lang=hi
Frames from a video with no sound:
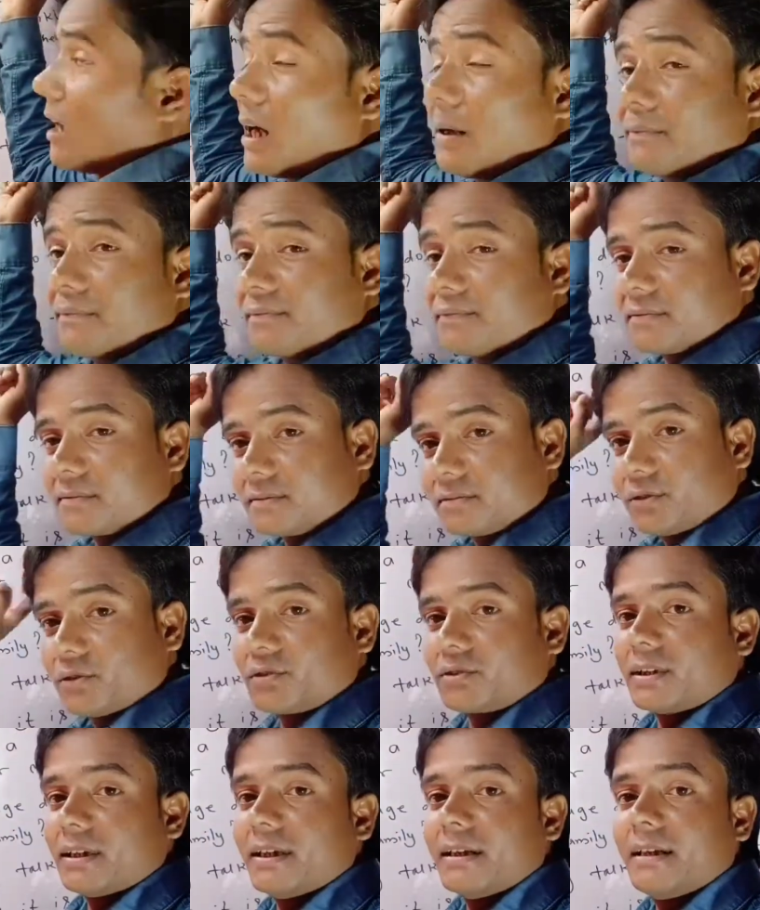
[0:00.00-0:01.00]
आप
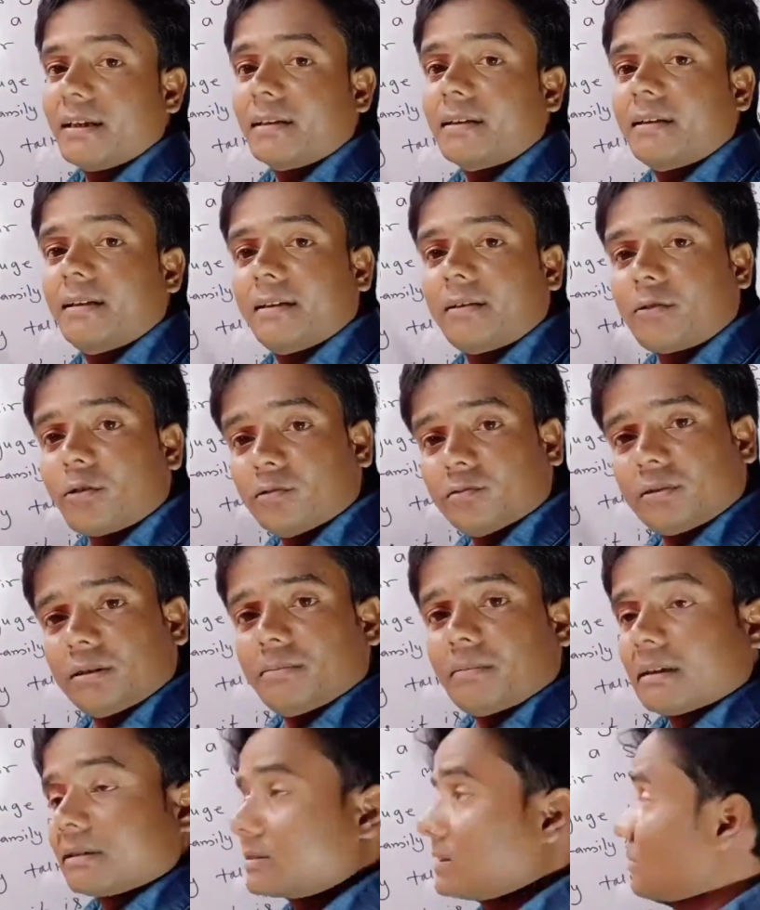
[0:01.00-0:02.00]
सोचते हैं कि कौन सी
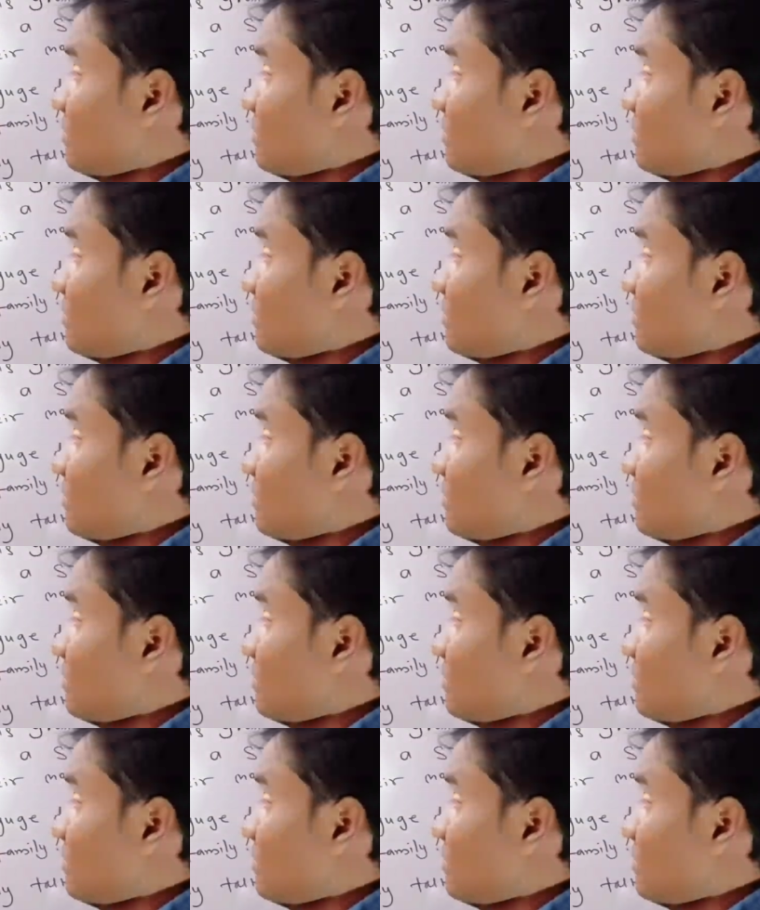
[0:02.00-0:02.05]
भाषा